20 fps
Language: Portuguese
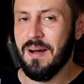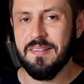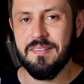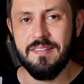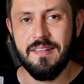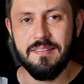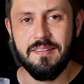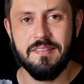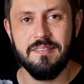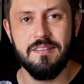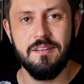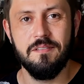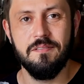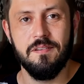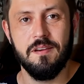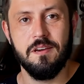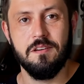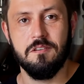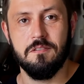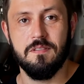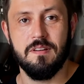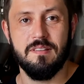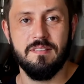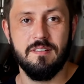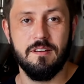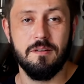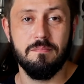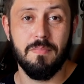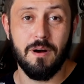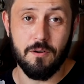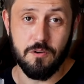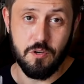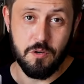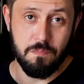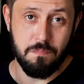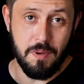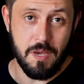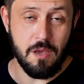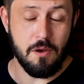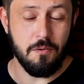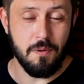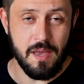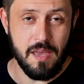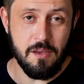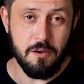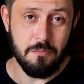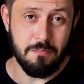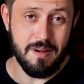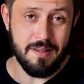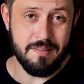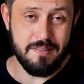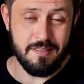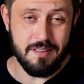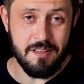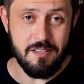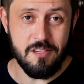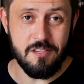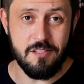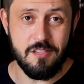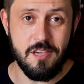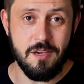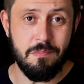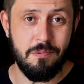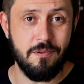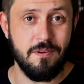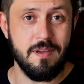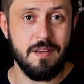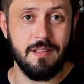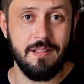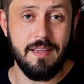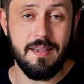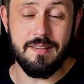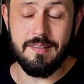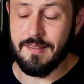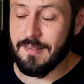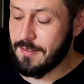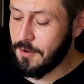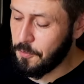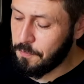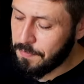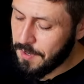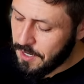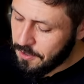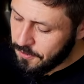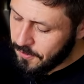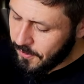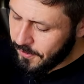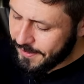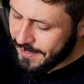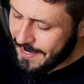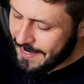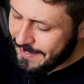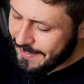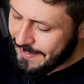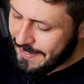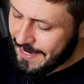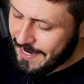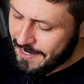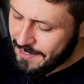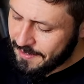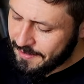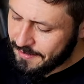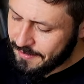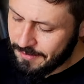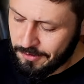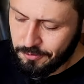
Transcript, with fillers: base dessa cerveja vai ser malte pale ale, bastante típico inglês. Esse é o pale ale da Agrária.